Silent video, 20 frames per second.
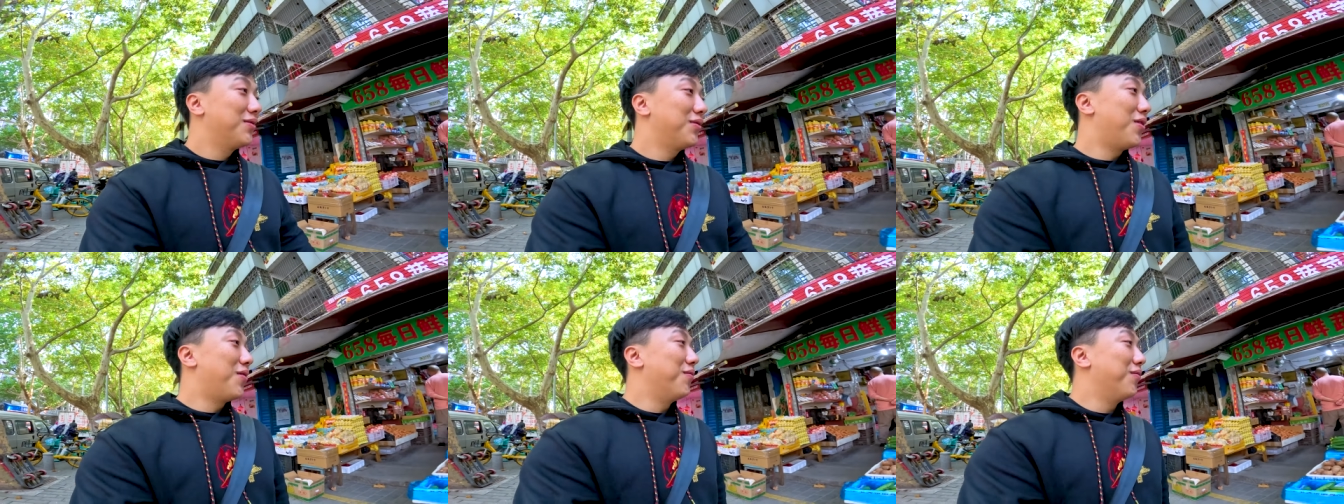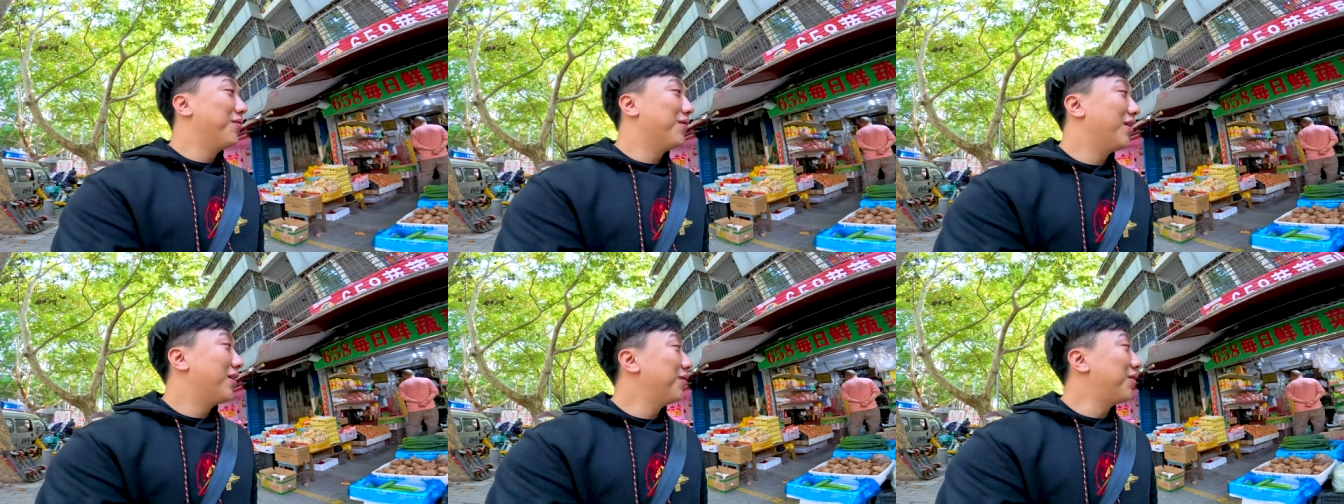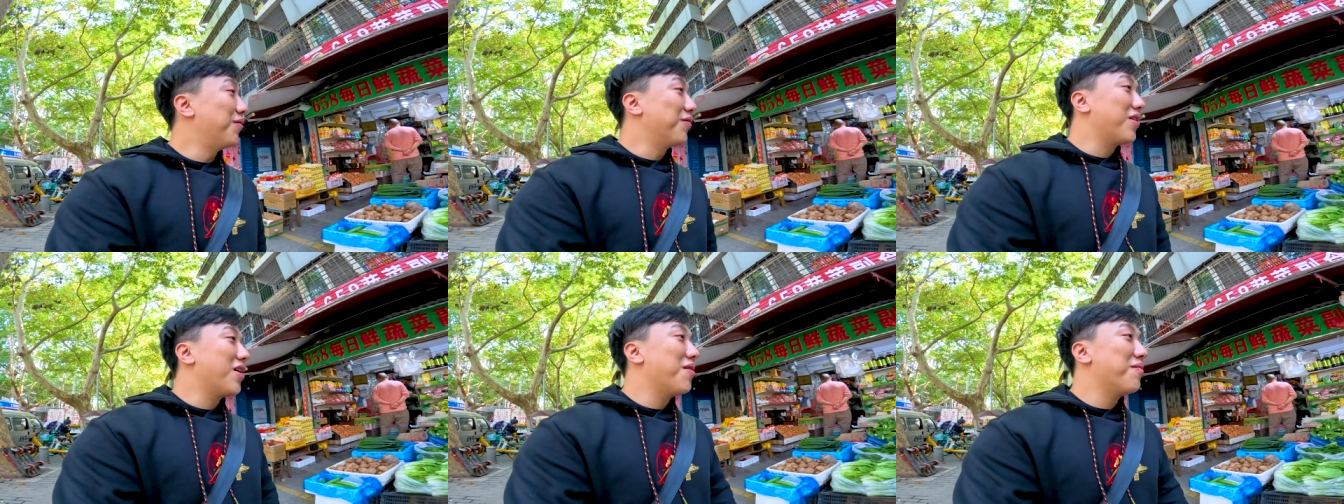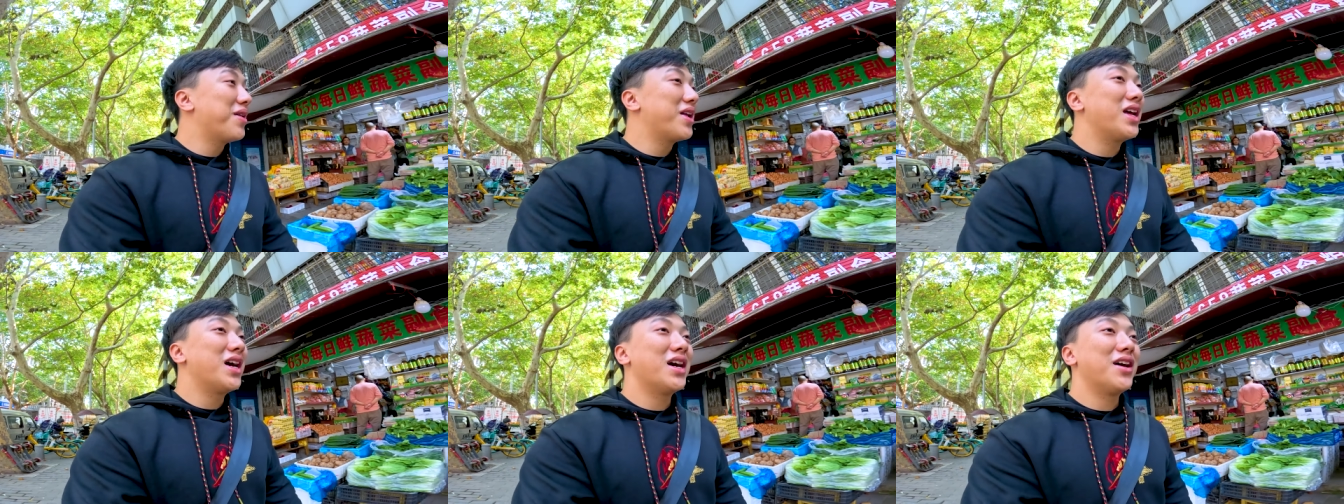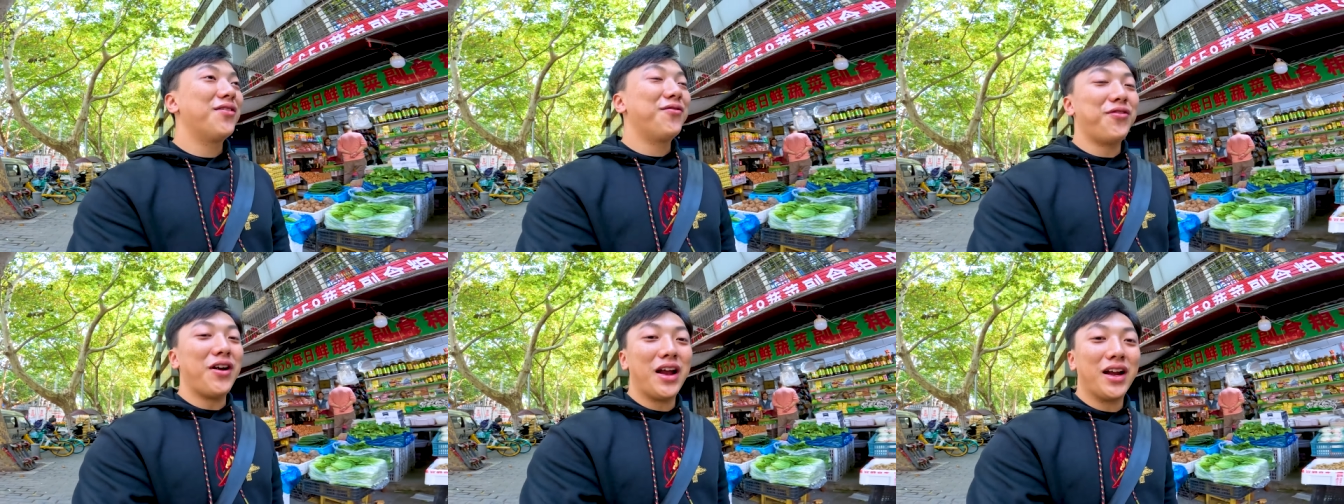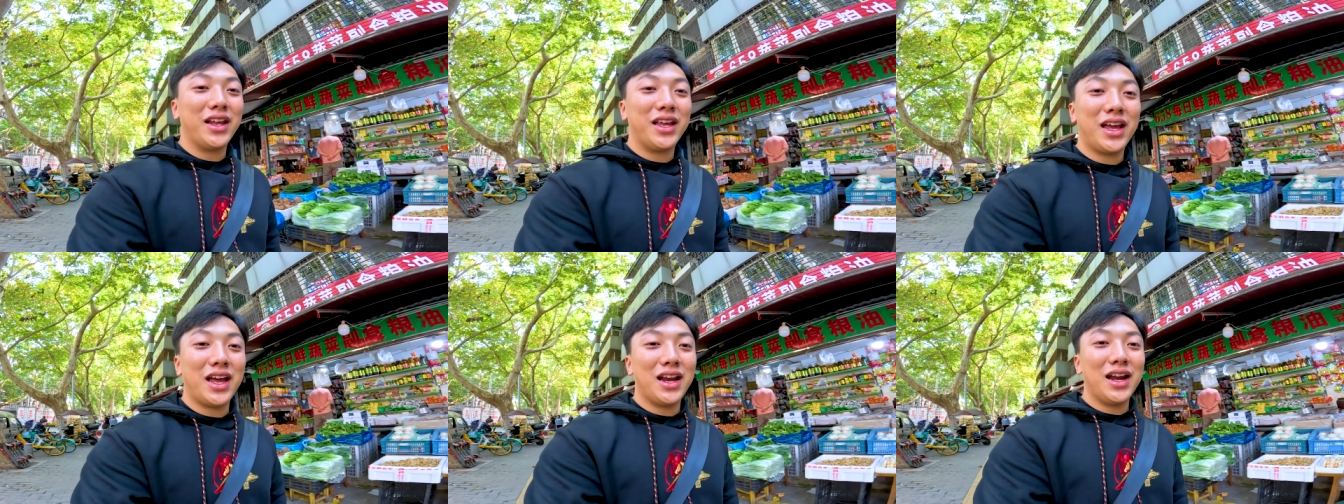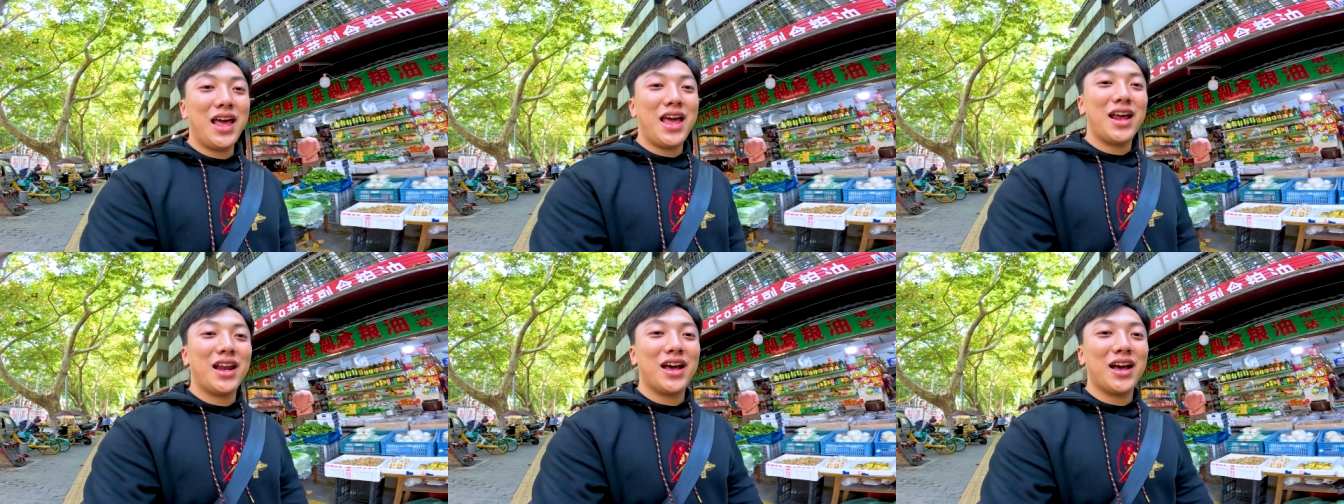ผมผมก็มาเดินฝั่งนี้ครั้ง
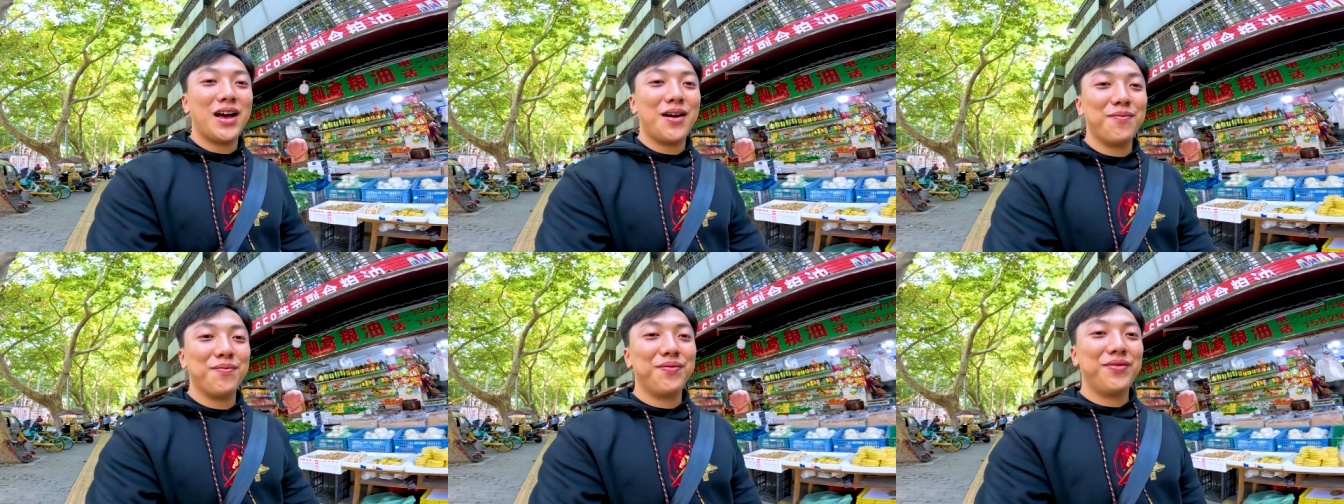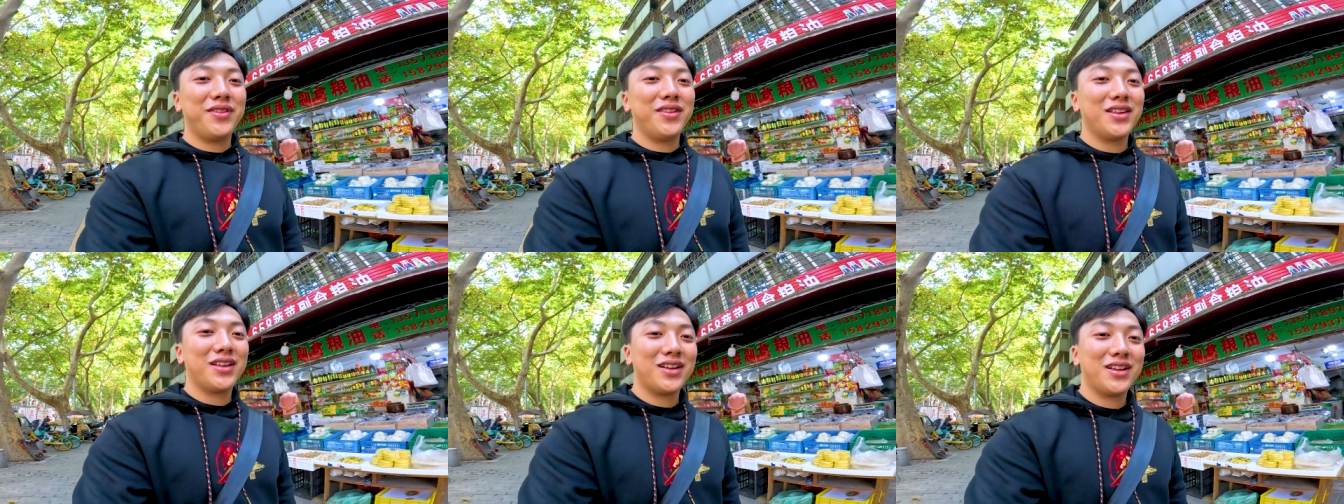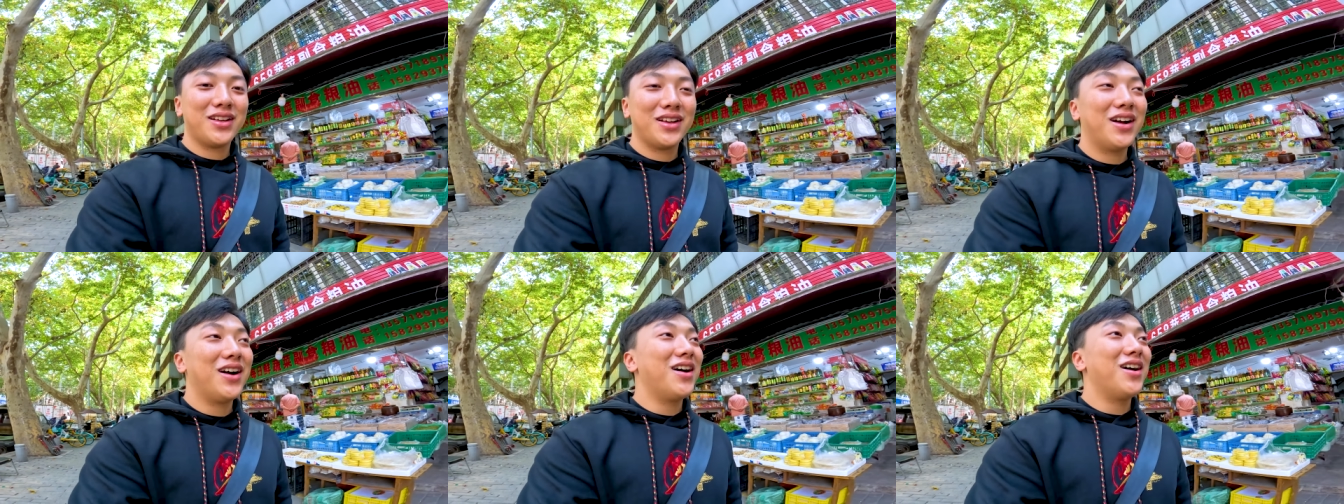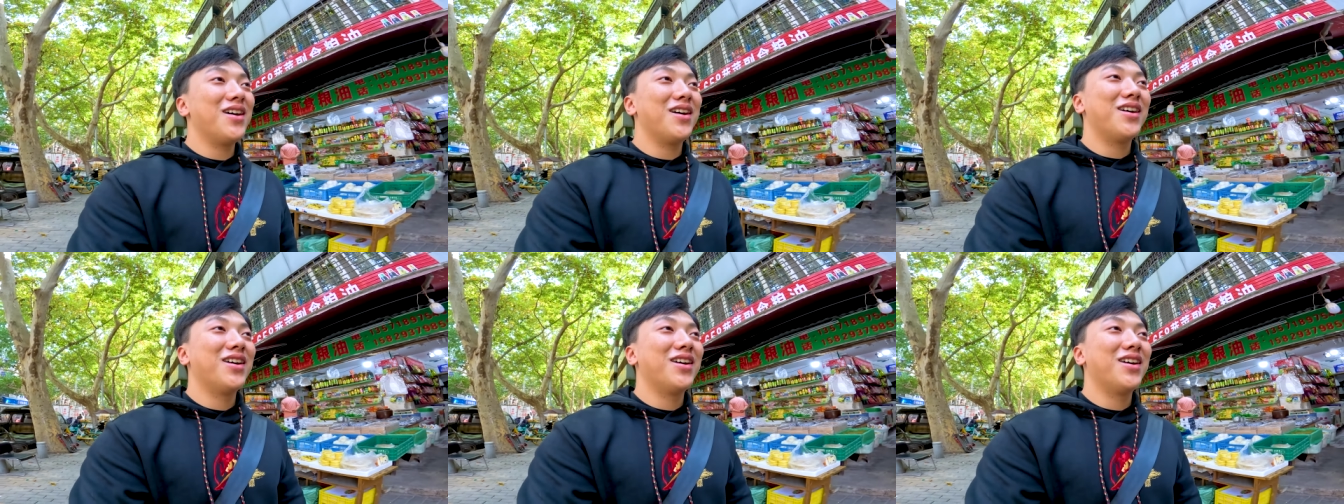แรกนะครับ ก็